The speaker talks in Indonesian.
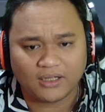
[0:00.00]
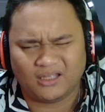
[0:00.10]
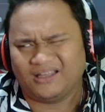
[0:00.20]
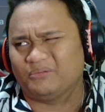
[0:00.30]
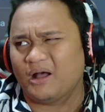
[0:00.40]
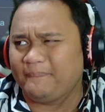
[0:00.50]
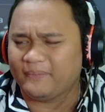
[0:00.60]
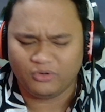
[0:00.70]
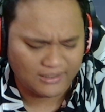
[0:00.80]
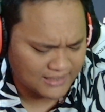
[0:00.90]
Eh, maaf
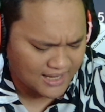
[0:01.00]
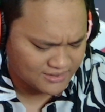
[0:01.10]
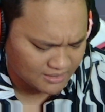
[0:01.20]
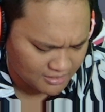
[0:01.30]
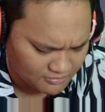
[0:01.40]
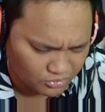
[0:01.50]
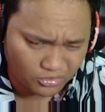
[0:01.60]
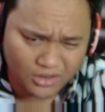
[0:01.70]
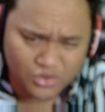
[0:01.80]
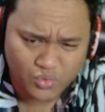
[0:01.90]
mau diatasi ya? Memang
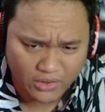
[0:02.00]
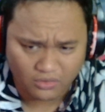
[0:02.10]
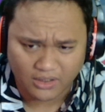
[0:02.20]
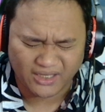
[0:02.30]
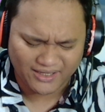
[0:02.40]
Munton kan cuek orangnya ya,